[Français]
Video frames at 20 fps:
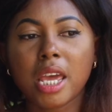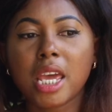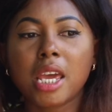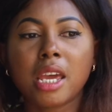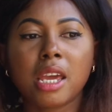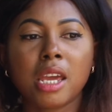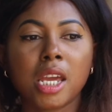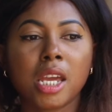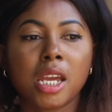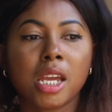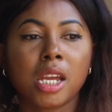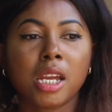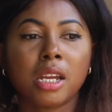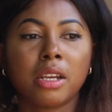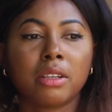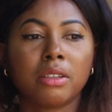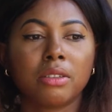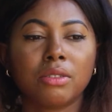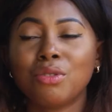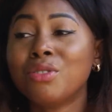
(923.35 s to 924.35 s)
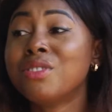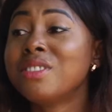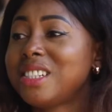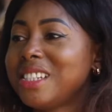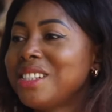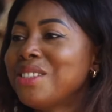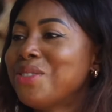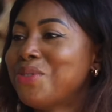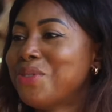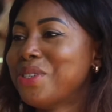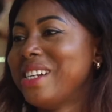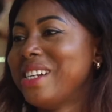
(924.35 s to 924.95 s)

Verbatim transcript: et une tine